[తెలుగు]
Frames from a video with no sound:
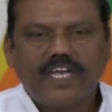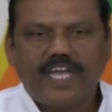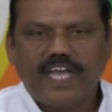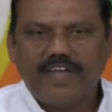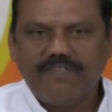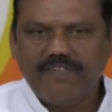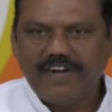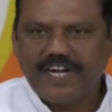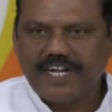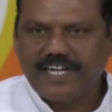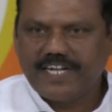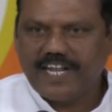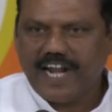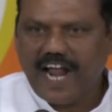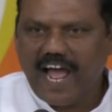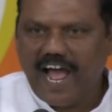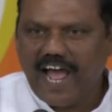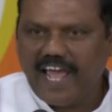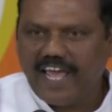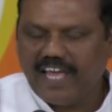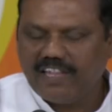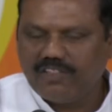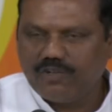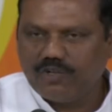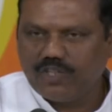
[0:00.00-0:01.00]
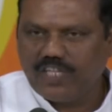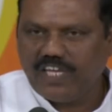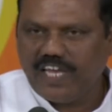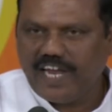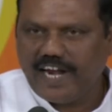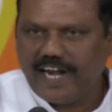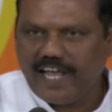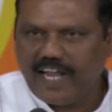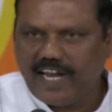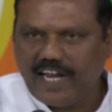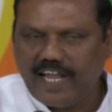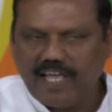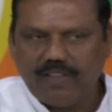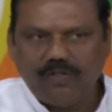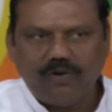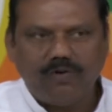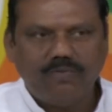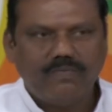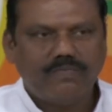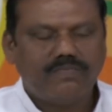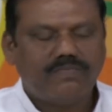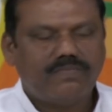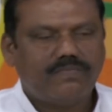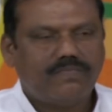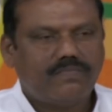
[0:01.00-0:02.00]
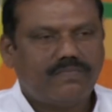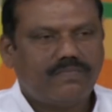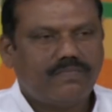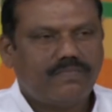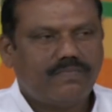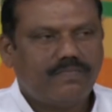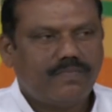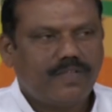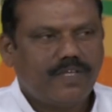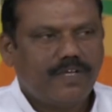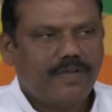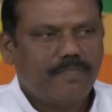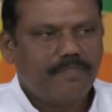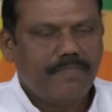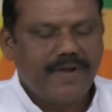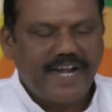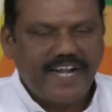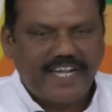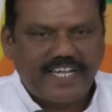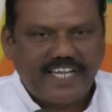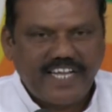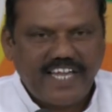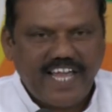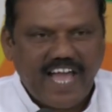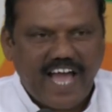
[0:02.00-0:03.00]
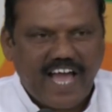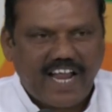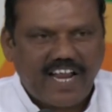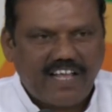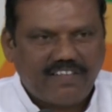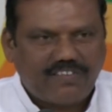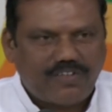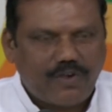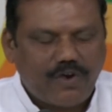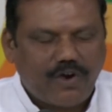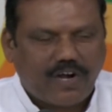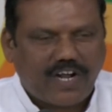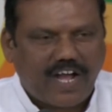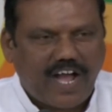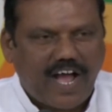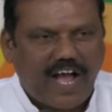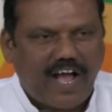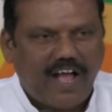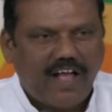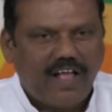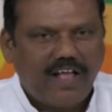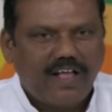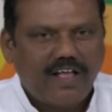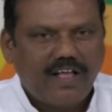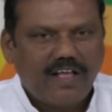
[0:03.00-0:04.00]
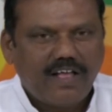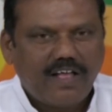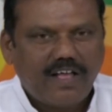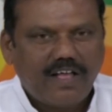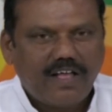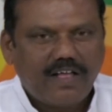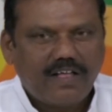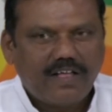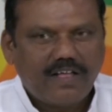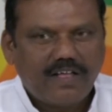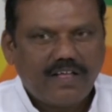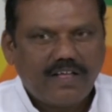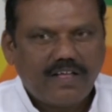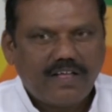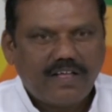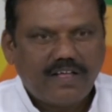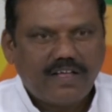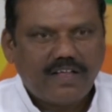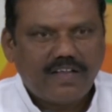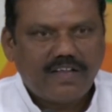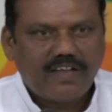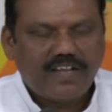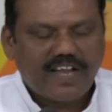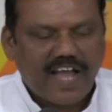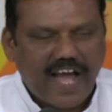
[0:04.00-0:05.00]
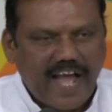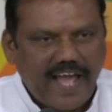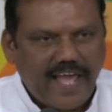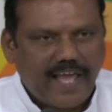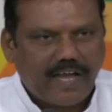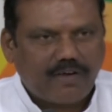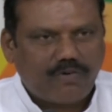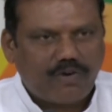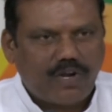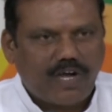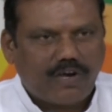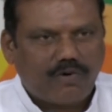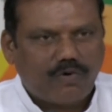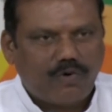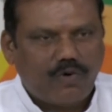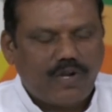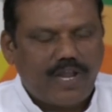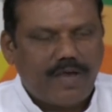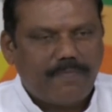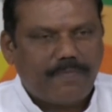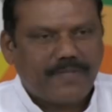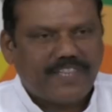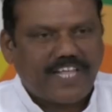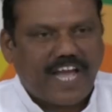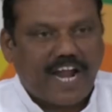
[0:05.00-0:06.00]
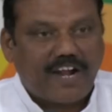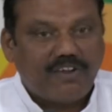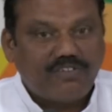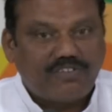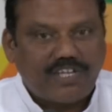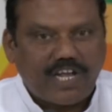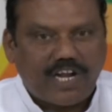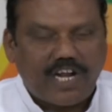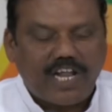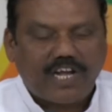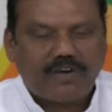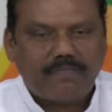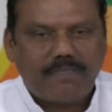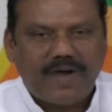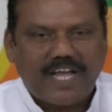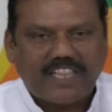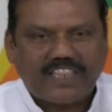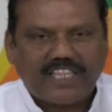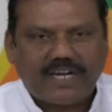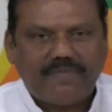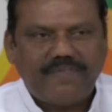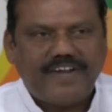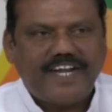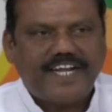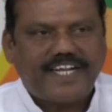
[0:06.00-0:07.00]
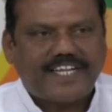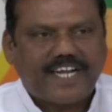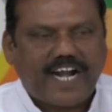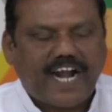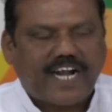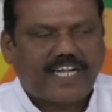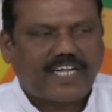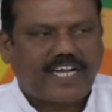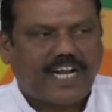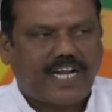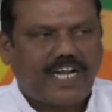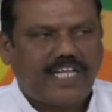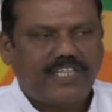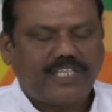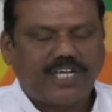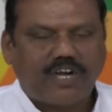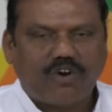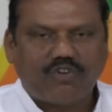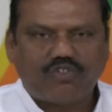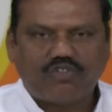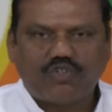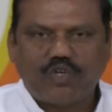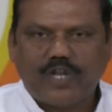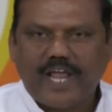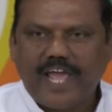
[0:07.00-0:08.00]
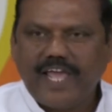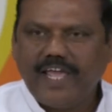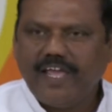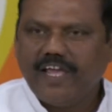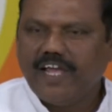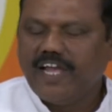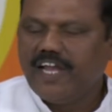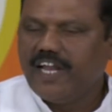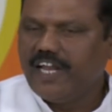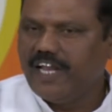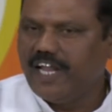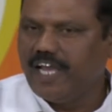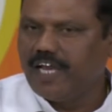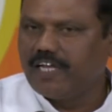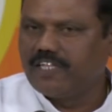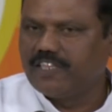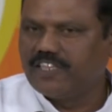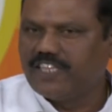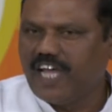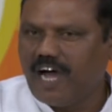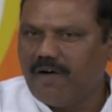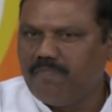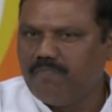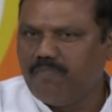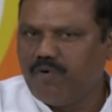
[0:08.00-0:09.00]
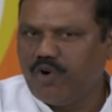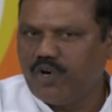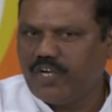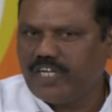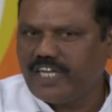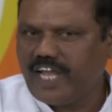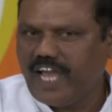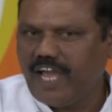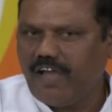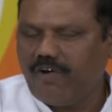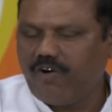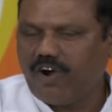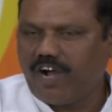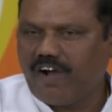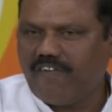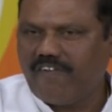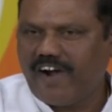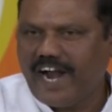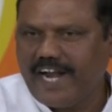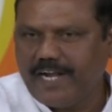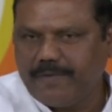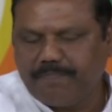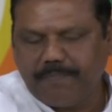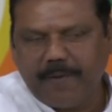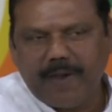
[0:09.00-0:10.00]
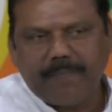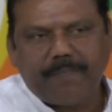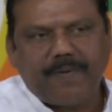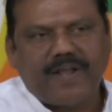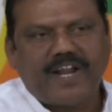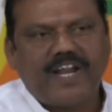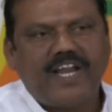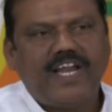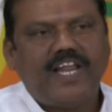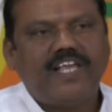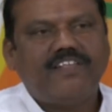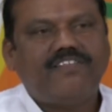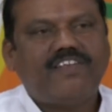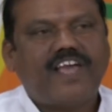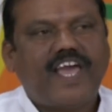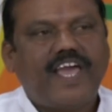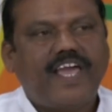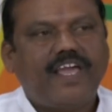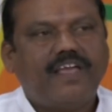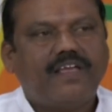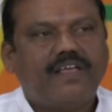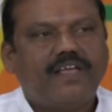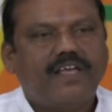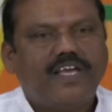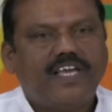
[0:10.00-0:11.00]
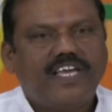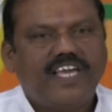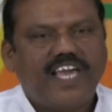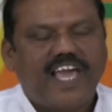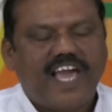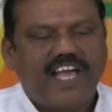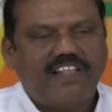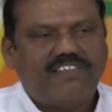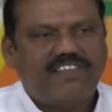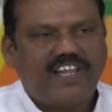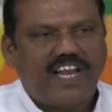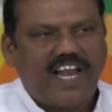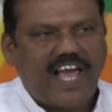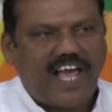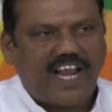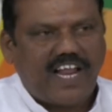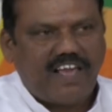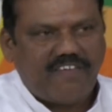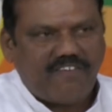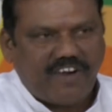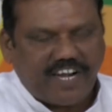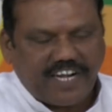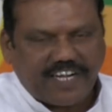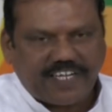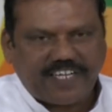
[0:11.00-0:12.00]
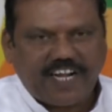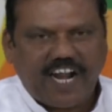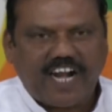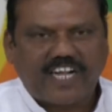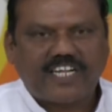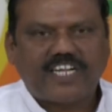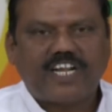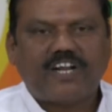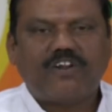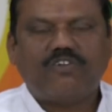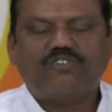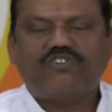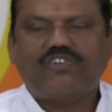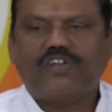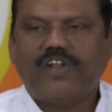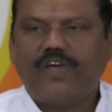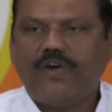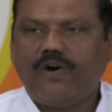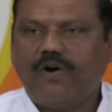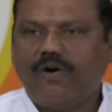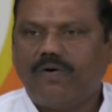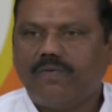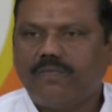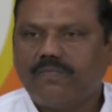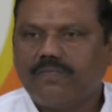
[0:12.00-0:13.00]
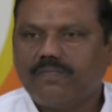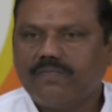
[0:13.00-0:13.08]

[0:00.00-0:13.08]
ఏమి డ్రా ఎందుకు తీయడం లేదు మీ టీఆర్ఎస్ యొక్క నాయకులకు లేకపోతే అనుచరులకు మాత్రమే ఈ ట్రాక్టర్లు ఎందుకు వస్తున్నాయి నీకు దమ్ముంటే ఒక వైట్ పేపర్ రిలీజ్ చేయి ఏ జిల్లాలో ఎవరికి ట్రాక్టర్లు వచ్చినాయో